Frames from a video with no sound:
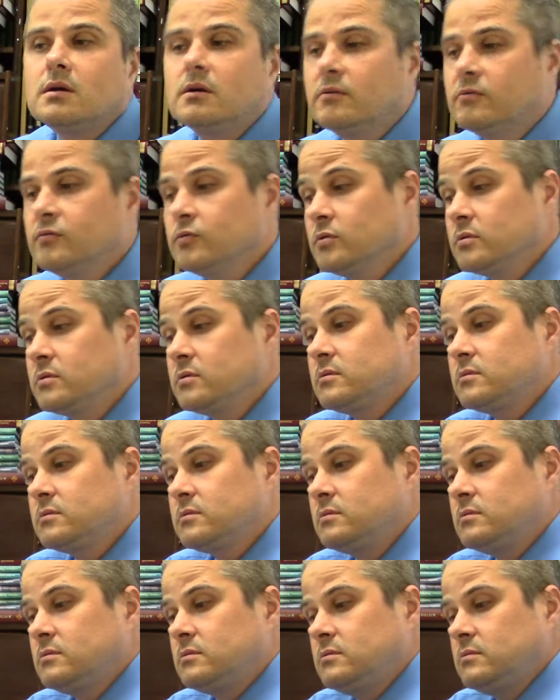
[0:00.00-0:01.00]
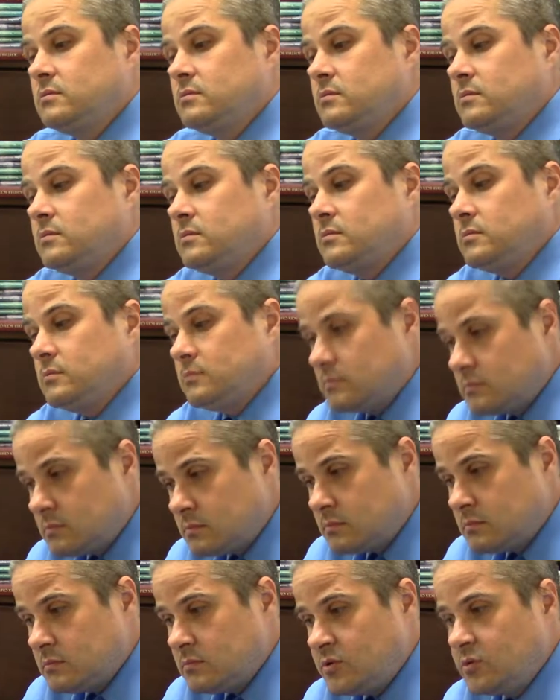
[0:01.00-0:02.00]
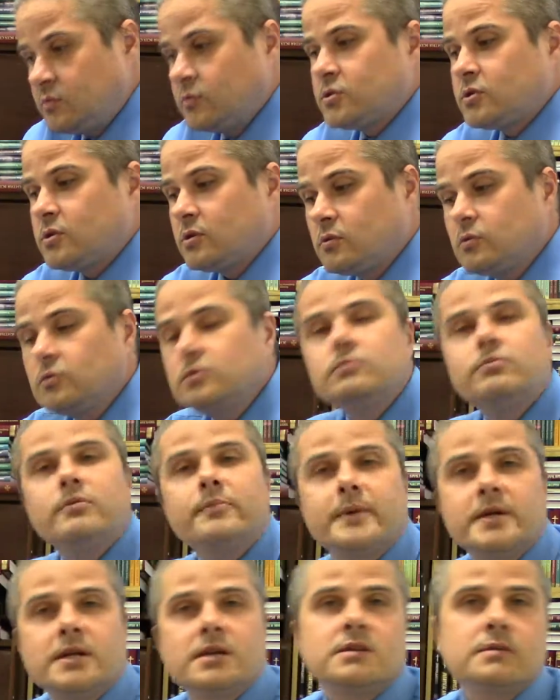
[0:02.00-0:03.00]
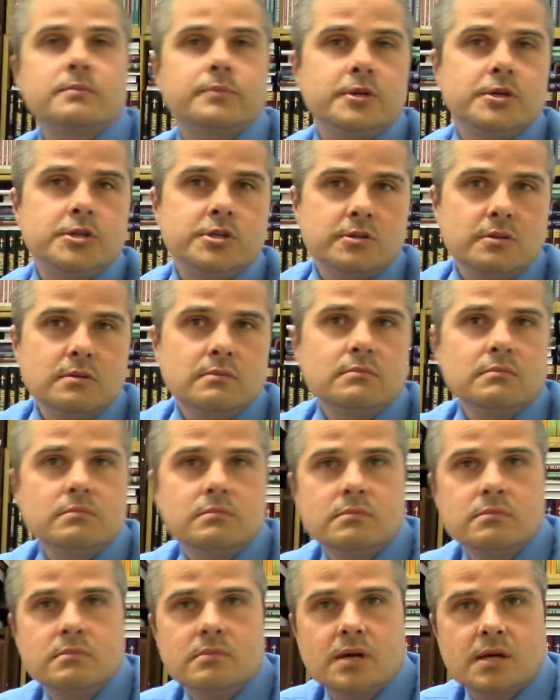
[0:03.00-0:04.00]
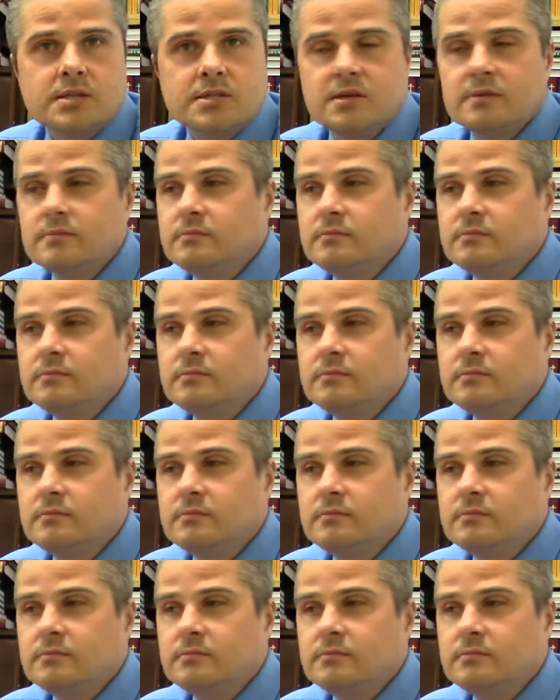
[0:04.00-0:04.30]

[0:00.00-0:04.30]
Вот. 90-е годы по понятным причинам, хотя